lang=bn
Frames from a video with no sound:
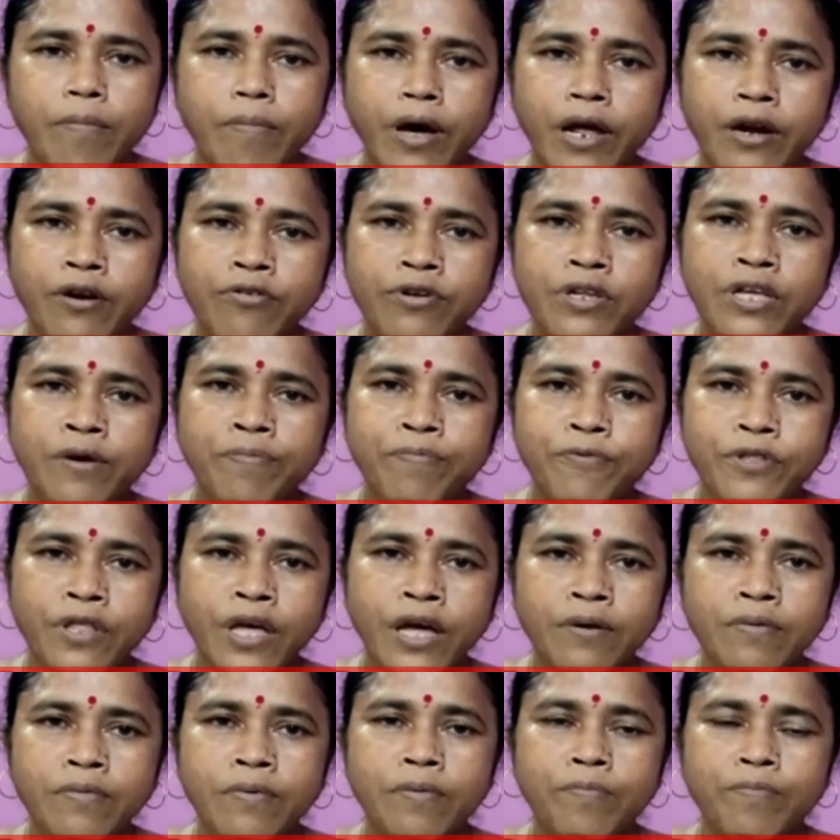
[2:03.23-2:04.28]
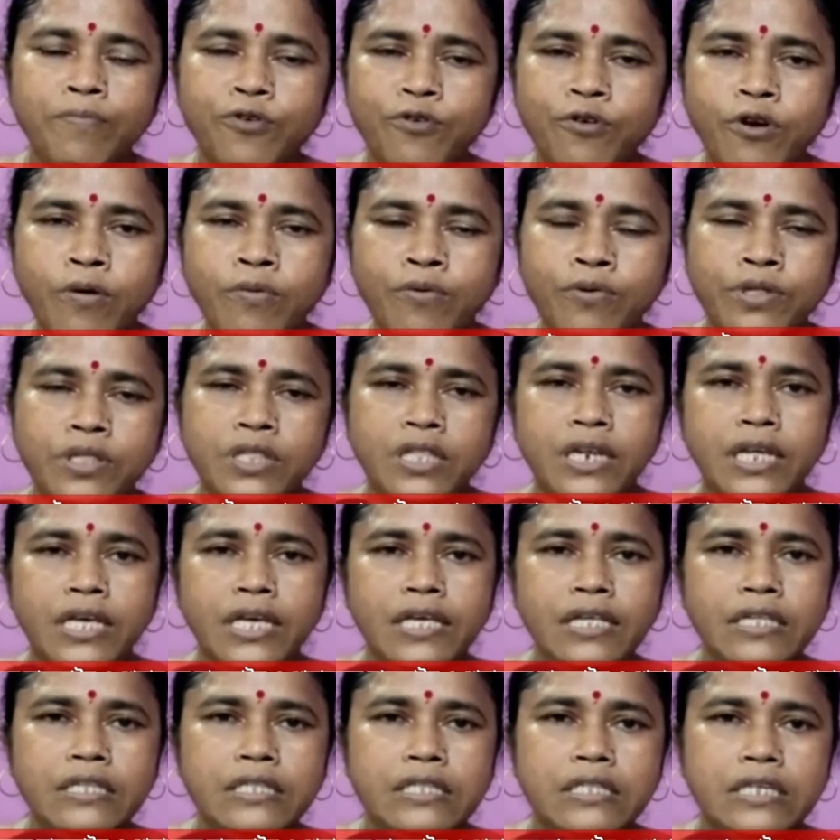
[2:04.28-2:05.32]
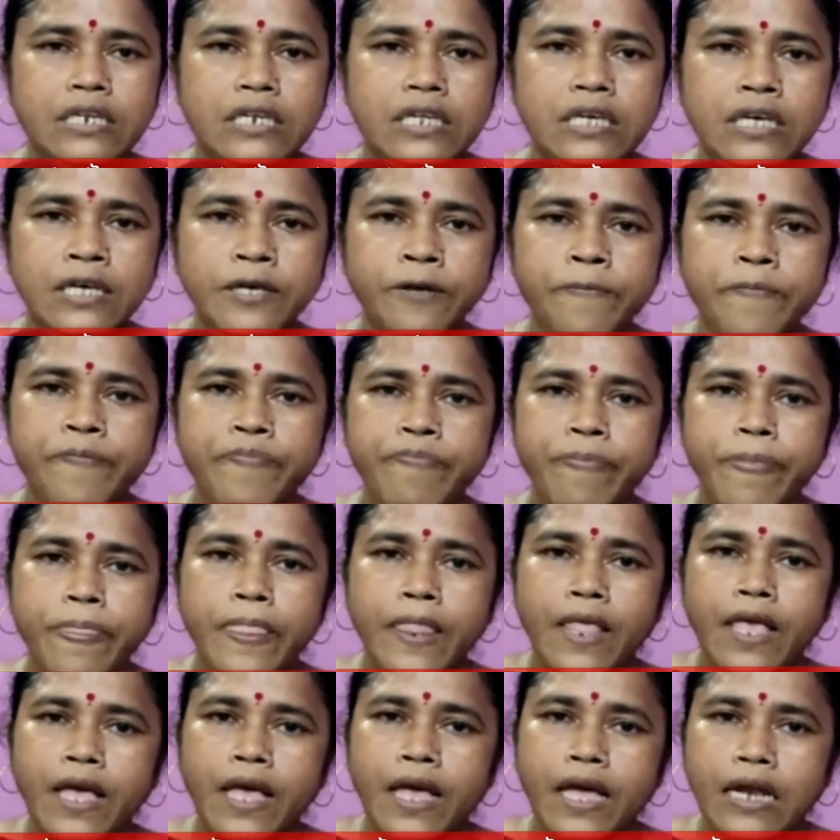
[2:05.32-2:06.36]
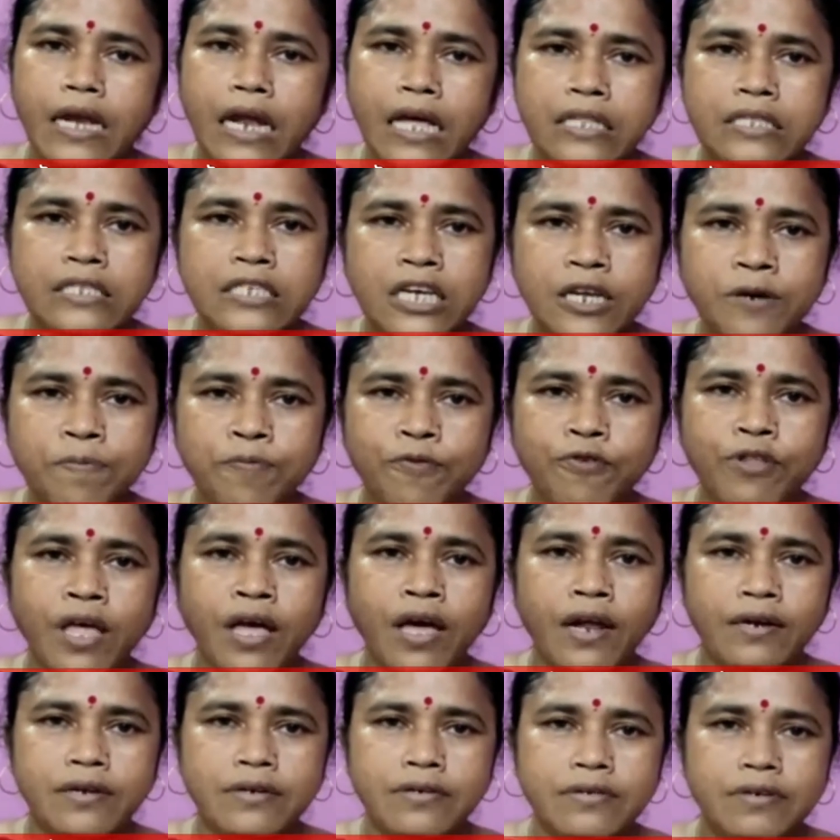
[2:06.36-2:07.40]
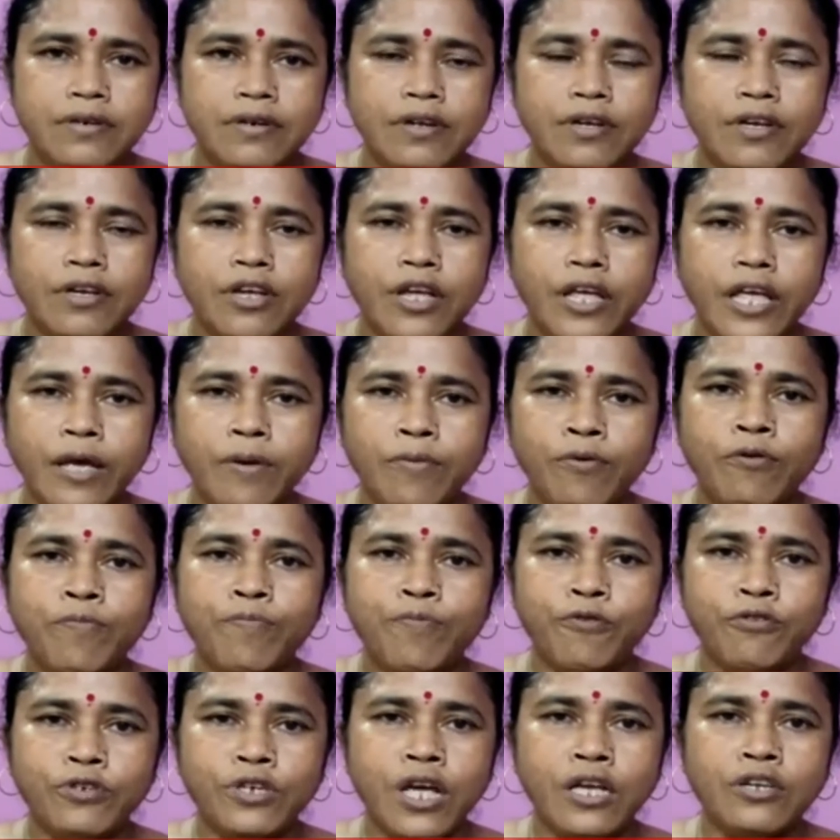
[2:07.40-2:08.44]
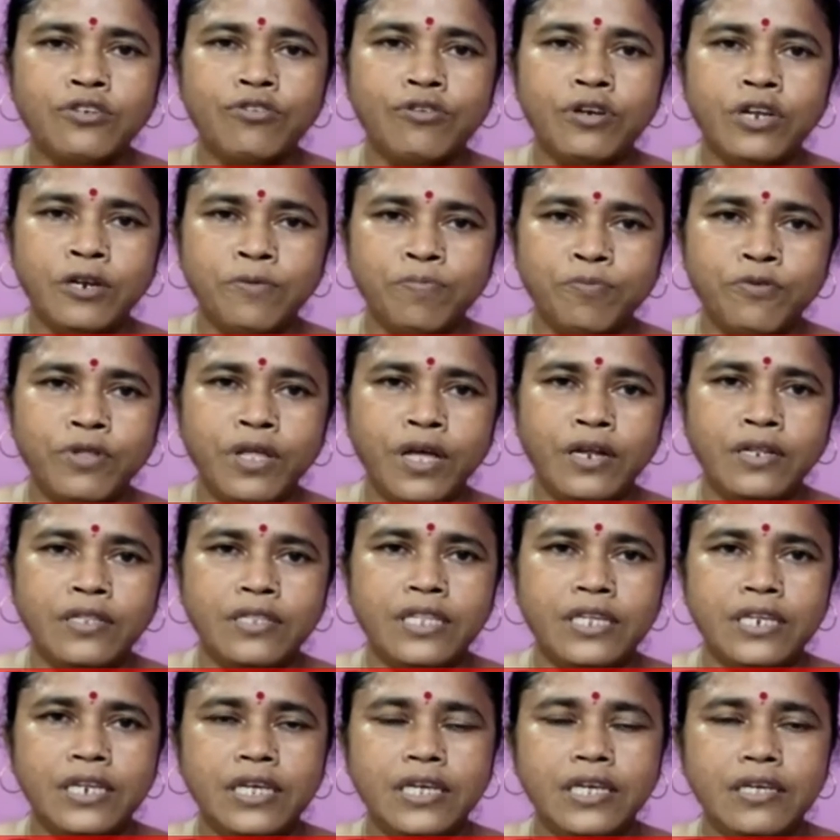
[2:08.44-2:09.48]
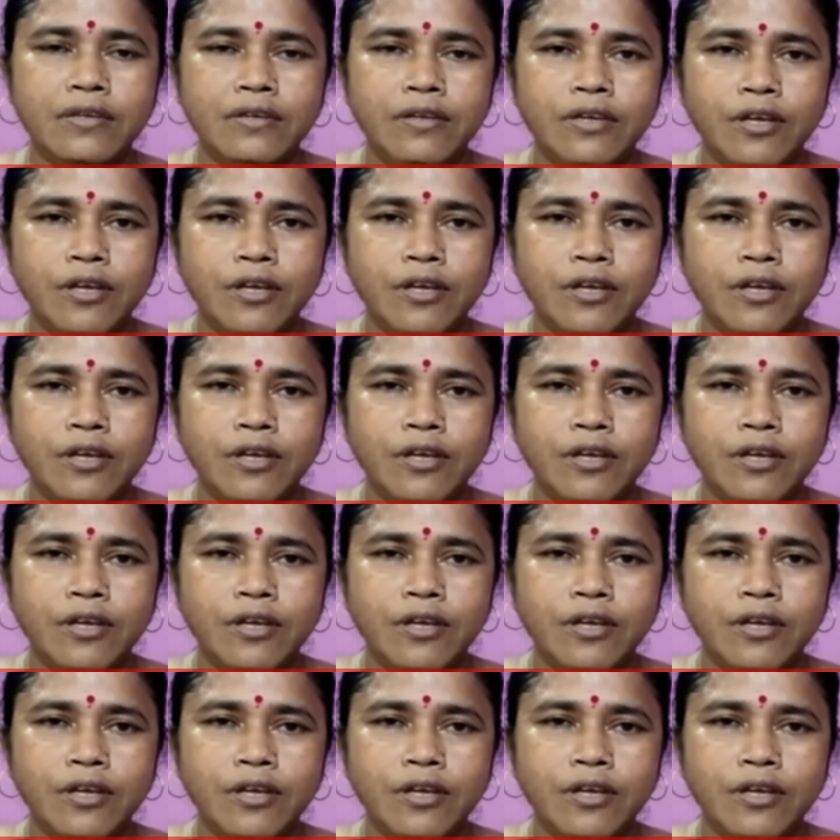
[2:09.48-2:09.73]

মাননীয় প্রধান মুখ্যমন্ত্রী তিনি রাজ্যের প্রধান এবং প্রশাসনের প্রধান তিনি